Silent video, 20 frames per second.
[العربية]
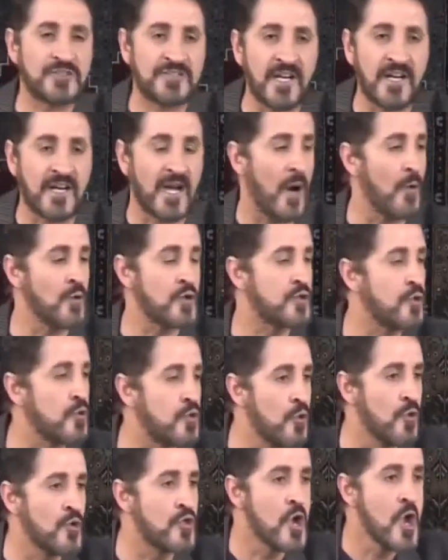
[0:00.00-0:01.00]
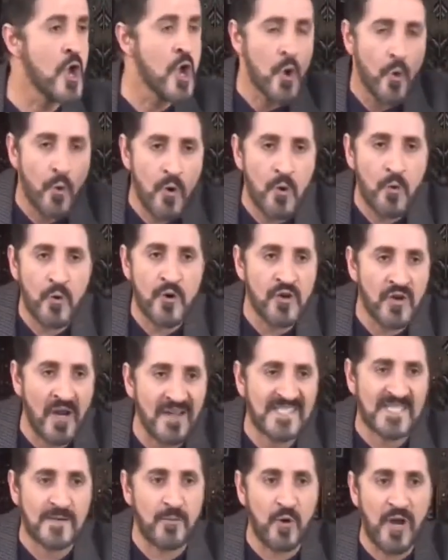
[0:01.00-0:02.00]
والسرقة والشذوذ
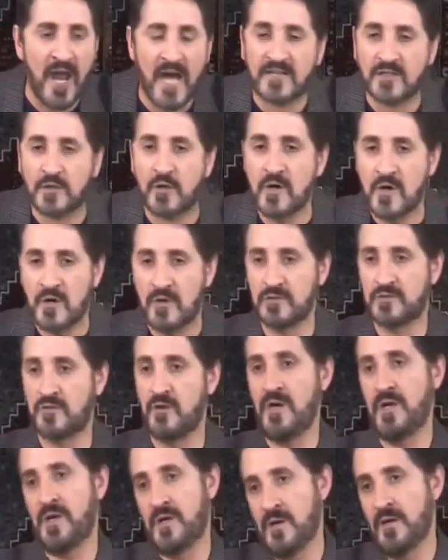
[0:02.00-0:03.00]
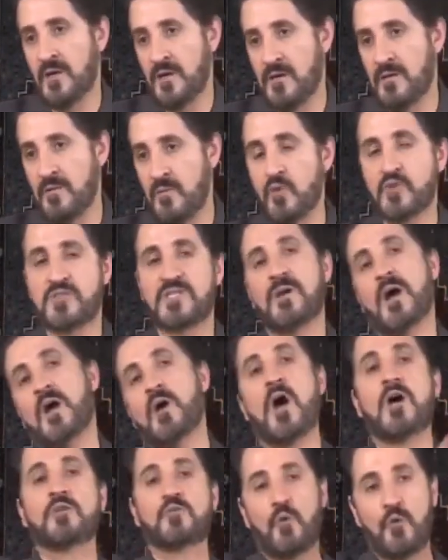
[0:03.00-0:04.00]
والنصب والهتك وتقول لي موسى
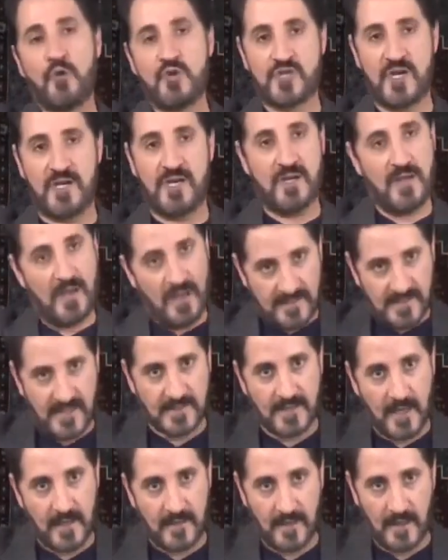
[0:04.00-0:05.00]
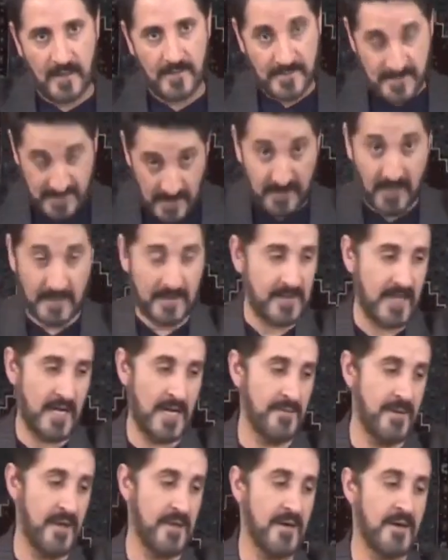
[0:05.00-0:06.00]
أدخل الجنة صدقنا صدقنا
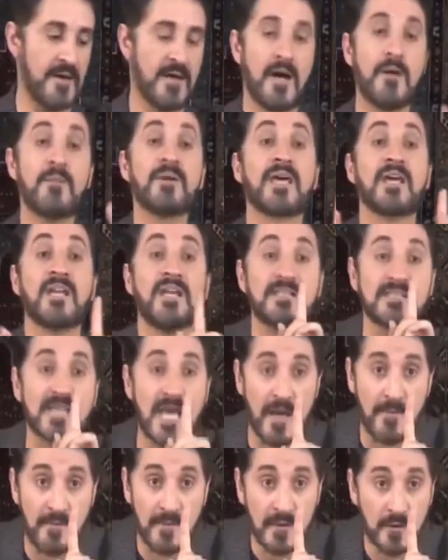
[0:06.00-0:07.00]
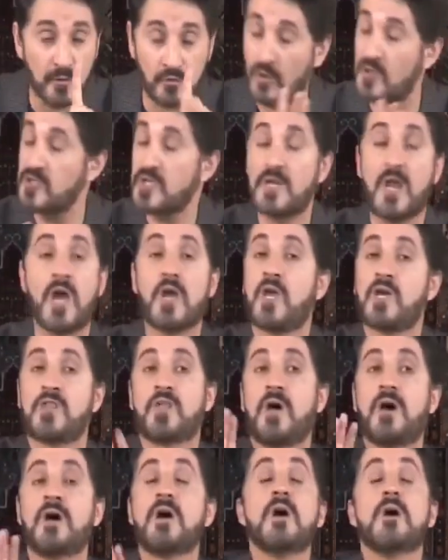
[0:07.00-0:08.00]
الكلام هذا من غير حساب يدخل الجنة
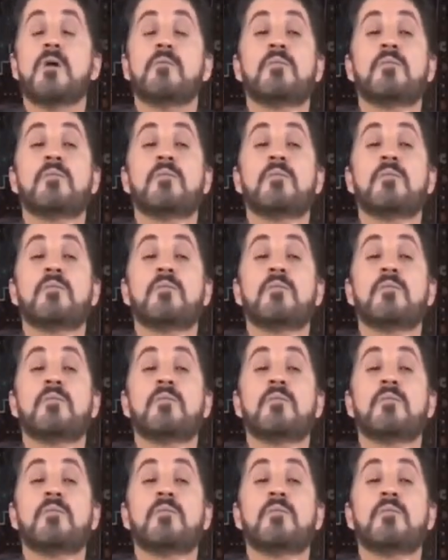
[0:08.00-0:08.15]
هكذا